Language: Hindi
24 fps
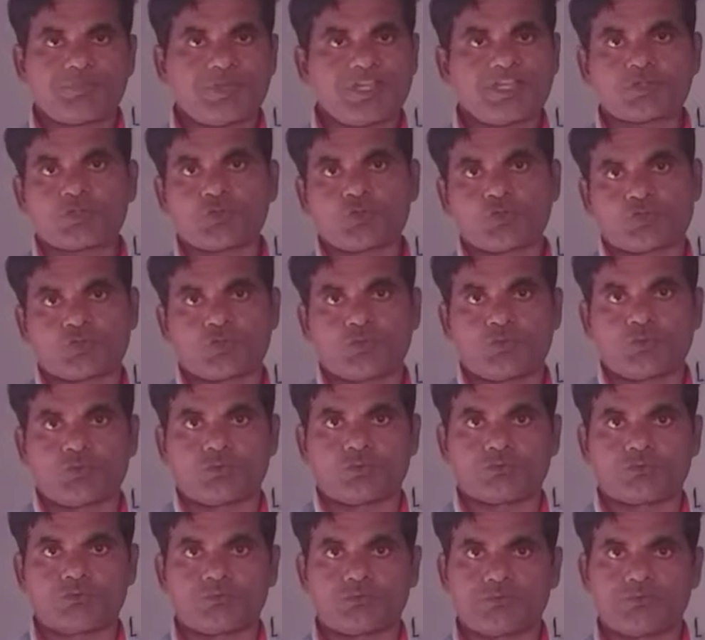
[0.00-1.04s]
प्रिय दोस्तों
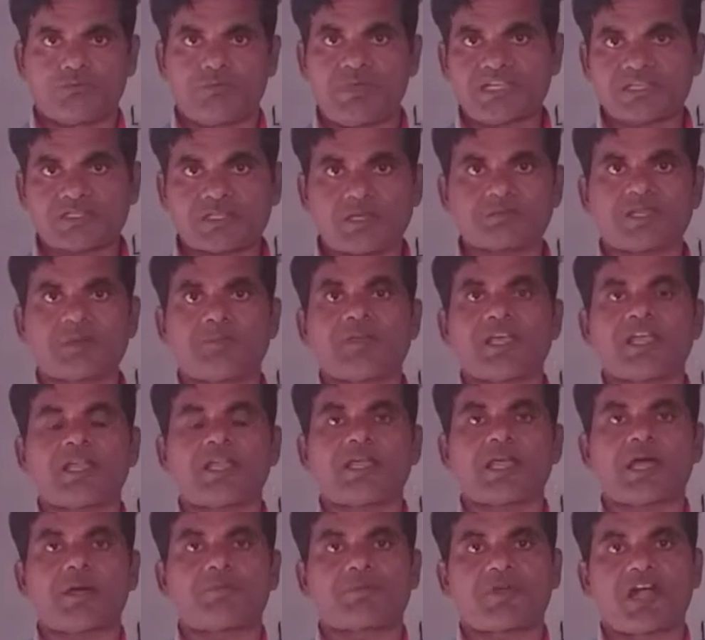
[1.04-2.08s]
मैं सबसे
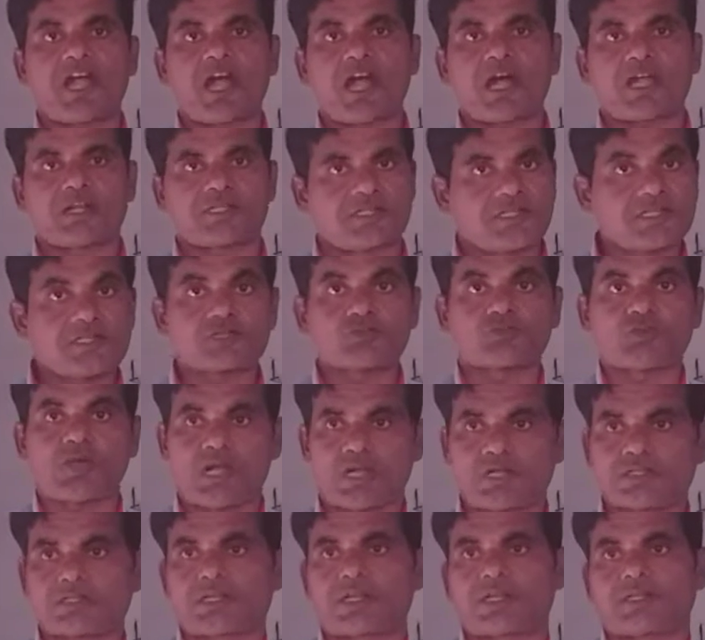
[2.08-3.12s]
पहले आपका हार्दिक
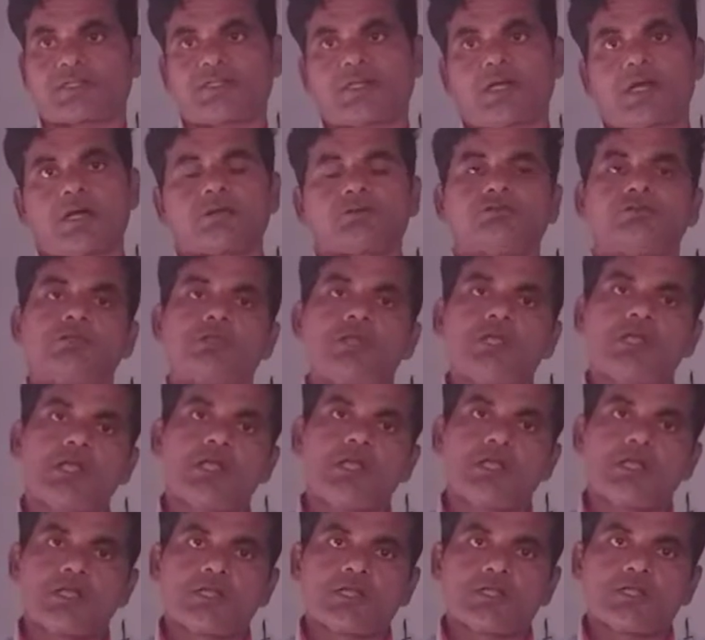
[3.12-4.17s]
स्वागत करता
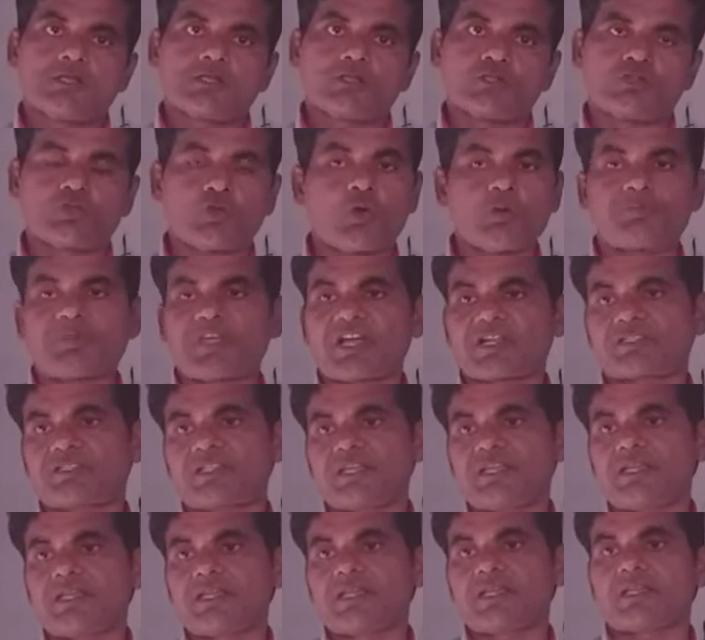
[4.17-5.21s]
हूं जो
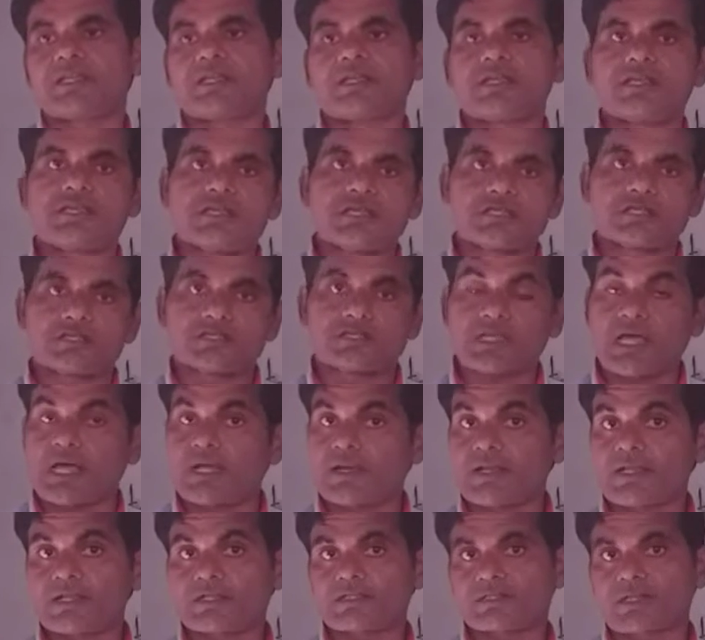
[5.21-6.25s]
व्यक्ति
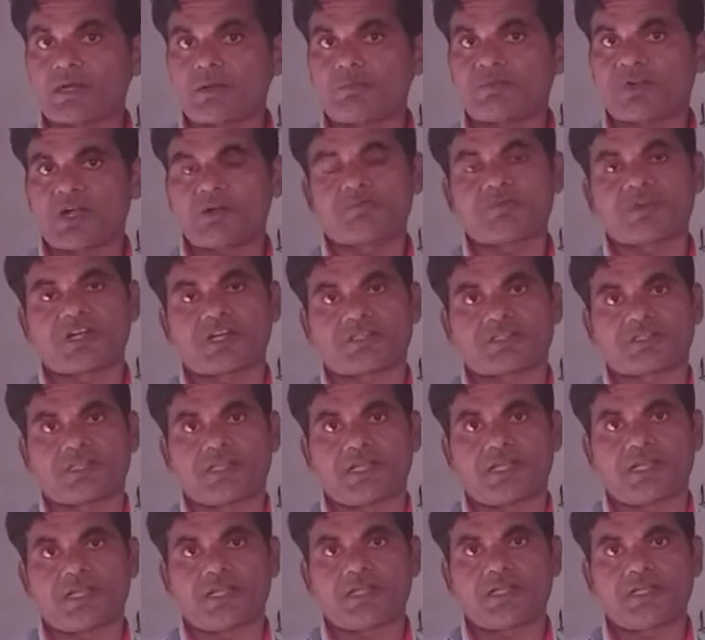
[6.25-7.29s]
शारीरिक श्रम कम
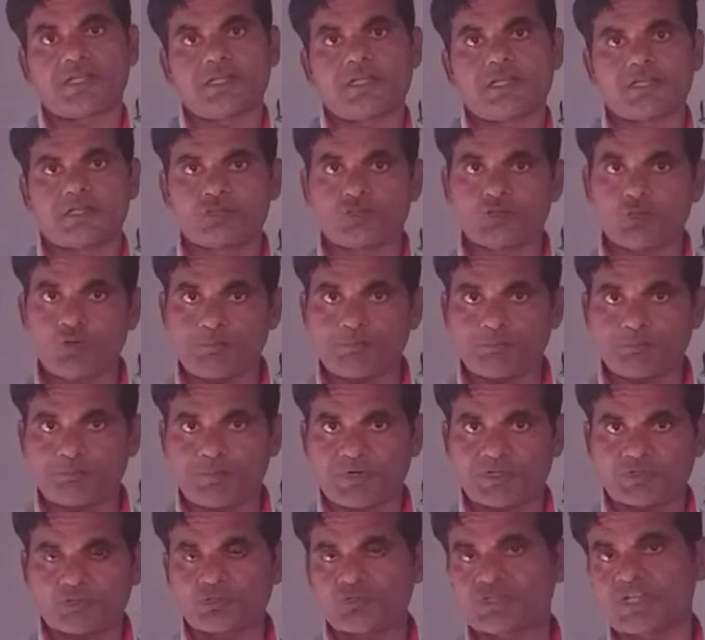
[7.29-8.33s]
करते हैं जो
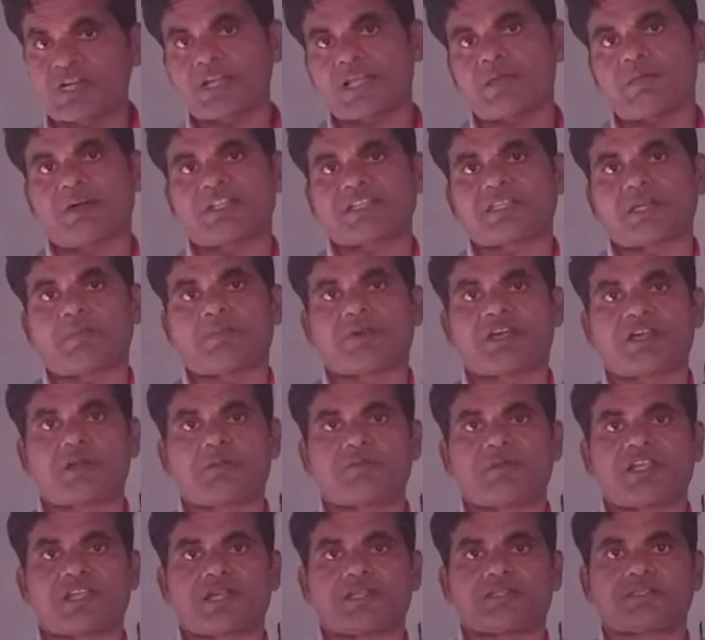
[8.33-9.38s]
प्रदूषण के
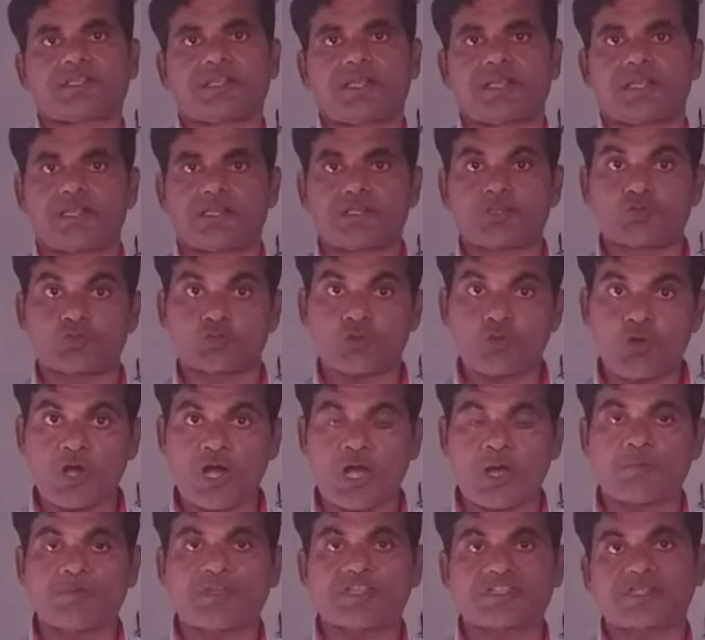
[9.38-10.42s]
वातावरण में रहते हैं जो
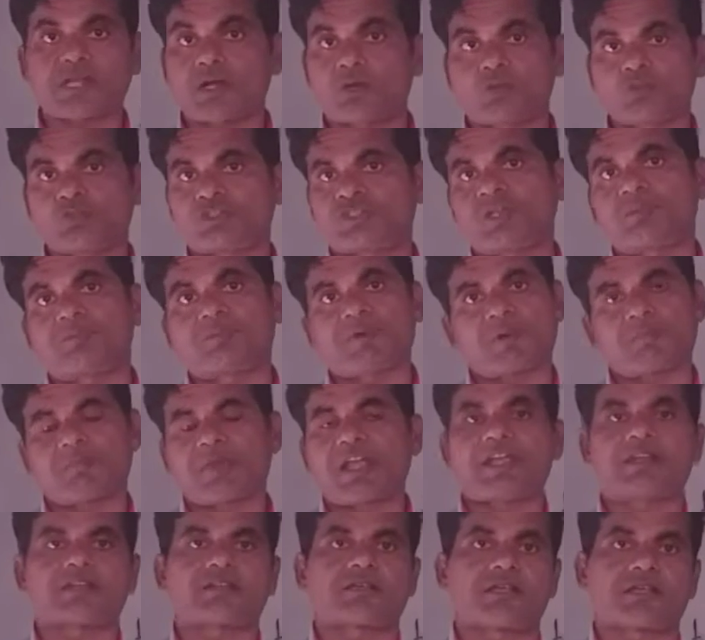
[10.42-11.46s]
हमेशा कुर्सी पर
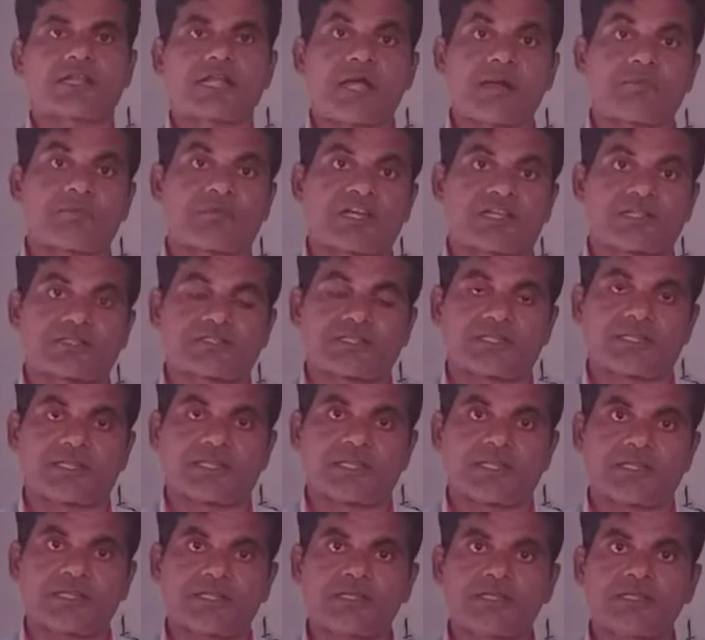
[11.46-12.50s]
बैठकर काम करते
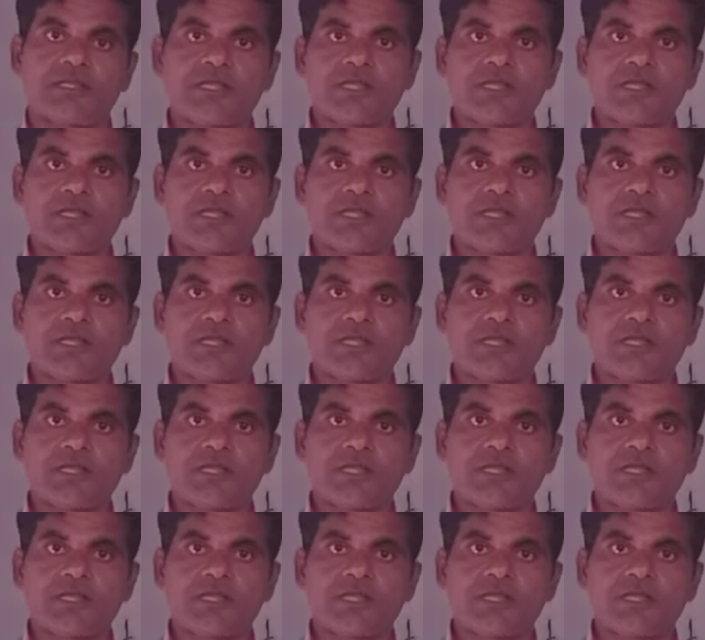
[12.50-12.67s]
हैं